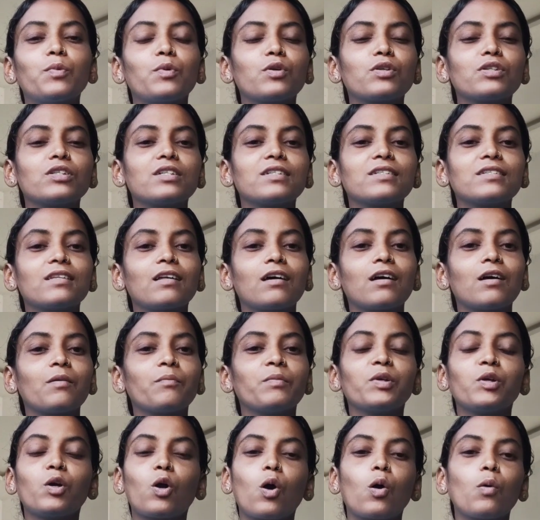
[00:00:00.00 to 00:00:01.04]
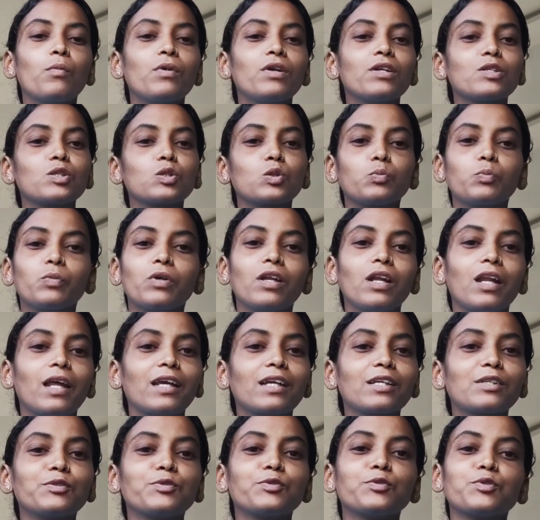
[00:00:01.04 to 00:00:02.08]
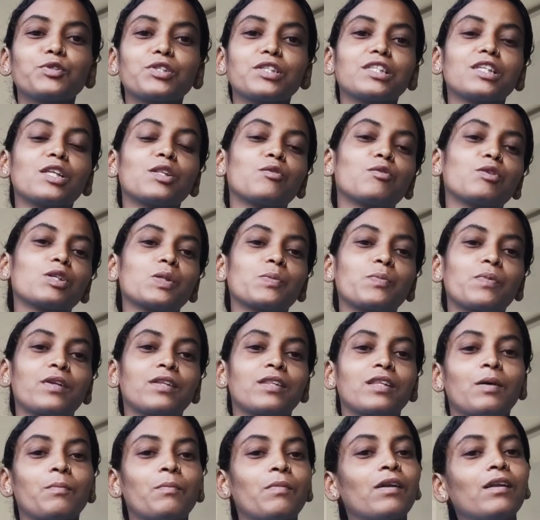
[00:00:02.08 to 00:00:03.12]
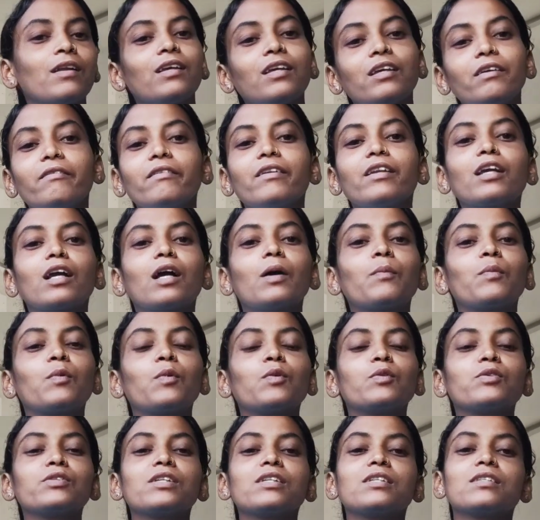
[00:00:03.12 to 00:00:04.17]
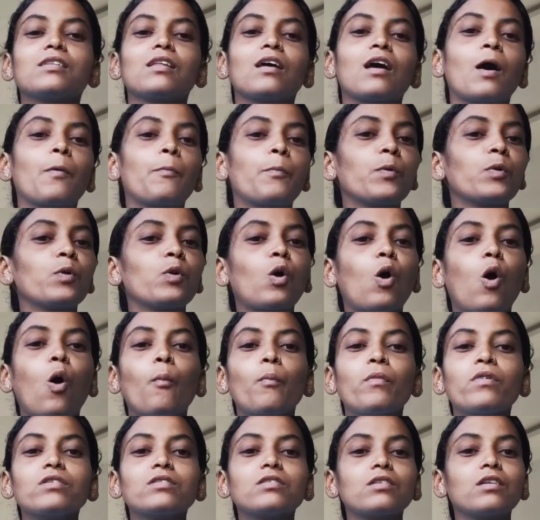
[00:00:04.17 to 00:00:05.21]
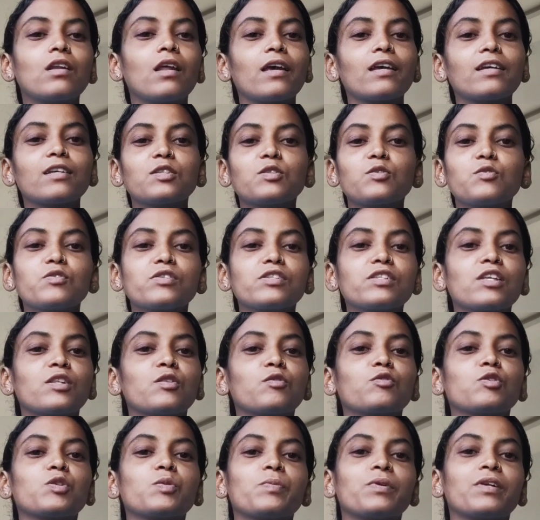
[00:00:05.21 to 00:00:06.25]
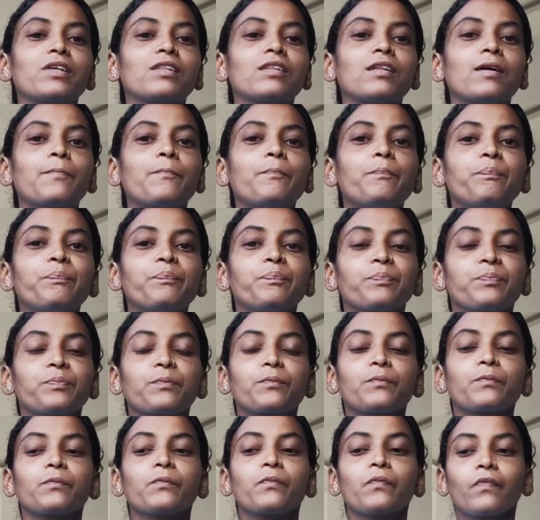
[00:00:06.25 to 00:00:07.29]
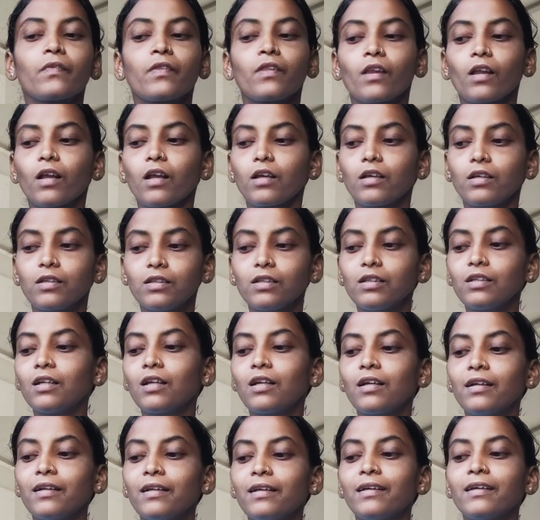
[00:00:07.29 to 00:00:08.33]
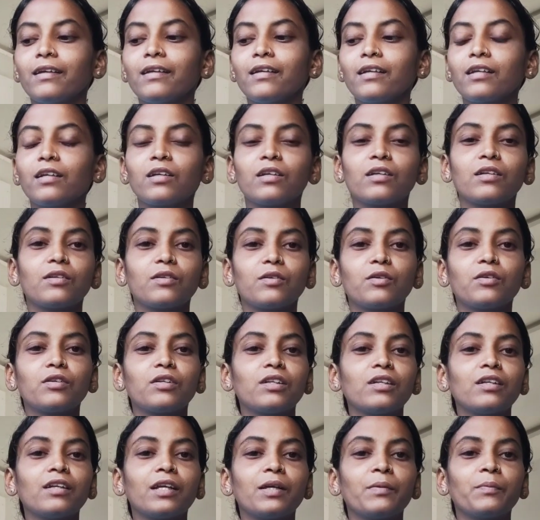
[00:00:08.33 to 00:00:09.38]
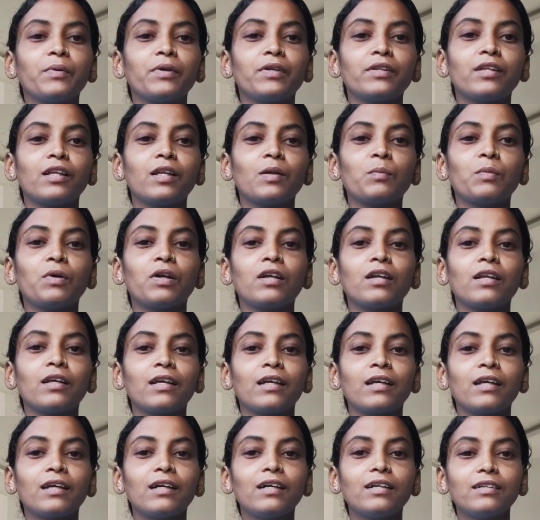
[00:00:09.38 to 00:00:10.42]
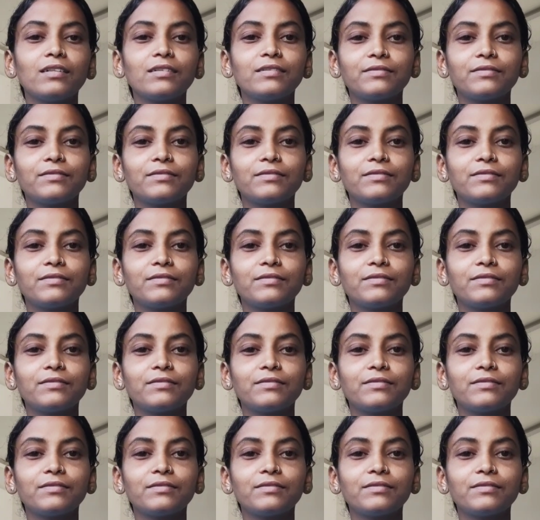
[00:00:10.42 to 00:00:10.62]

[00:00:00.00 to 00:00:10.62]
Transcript: అప్లోడ్ చేస్తా మీ కామెంట్స్ మీ లైక్స్ చూసి సంతోషపడతా మళ్ళీ ఈవినింగ్ అప్లోడ్ చేస్తా అప్పుడు కామెంట్స్ లైక్స్ చూసి సంతోషపడతా ఇది నా డే రొటీన్ అయిపోయిందనమాట ఇంకా